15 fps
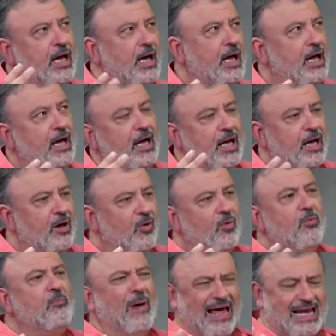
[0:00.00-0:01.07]
eh,
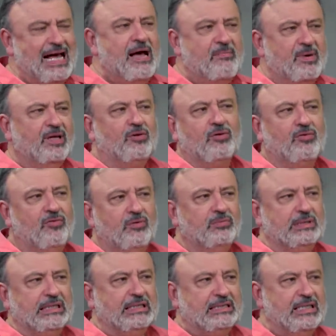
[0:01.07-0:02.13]
um parâmetro,
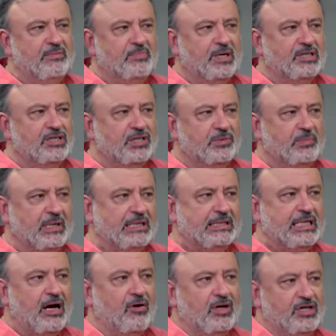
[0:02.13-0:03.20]
vamos dizer assim, para a gente
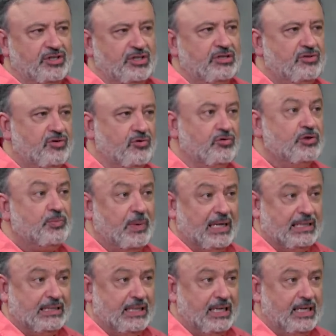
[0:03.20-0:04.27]
pensar o registro dos
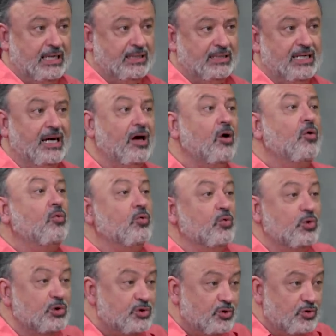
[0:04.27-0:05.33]
prazeres, né? o
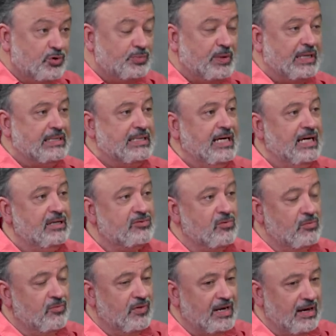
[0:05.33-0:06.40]
uso dos prazeres,
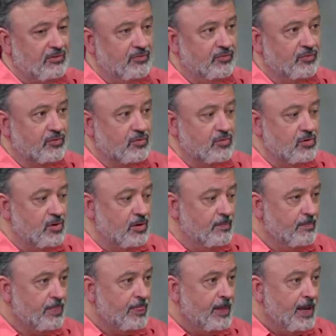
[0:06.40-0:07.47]
como falava
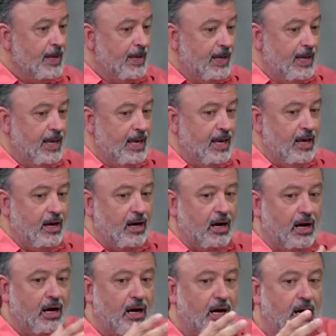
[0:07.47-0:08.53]
Foucault, e
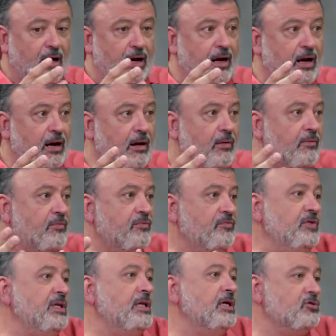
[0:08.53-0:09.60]
a
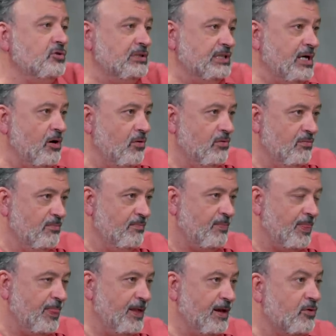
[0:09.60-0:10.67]
vida social.
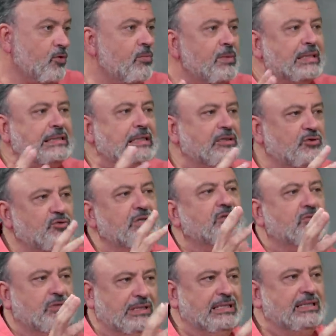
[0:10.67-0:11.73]
Né? Como essas
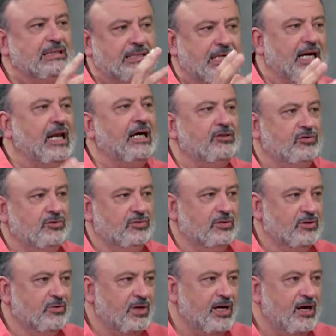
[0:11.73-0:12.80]
duas coisas se
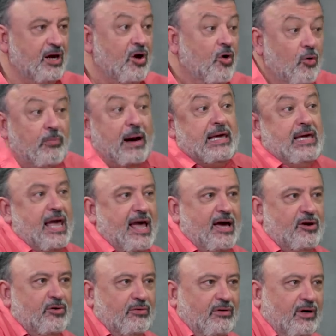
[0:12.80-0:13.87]
relacionam? Né? O
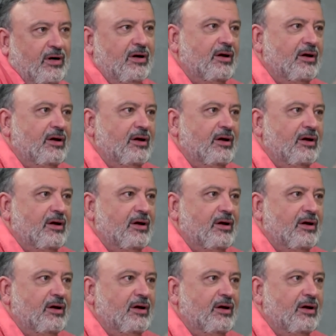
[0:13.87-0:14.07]
banheiro